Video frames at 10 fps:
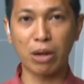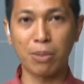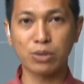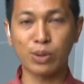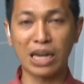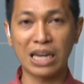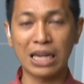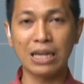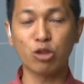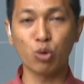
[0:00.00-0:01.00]
Baswedan ini
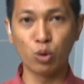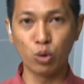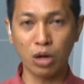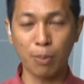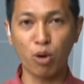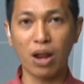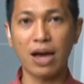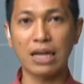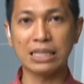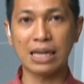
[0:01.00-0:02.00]
ditunggu
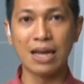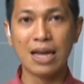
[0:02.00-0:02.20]
kepulangannya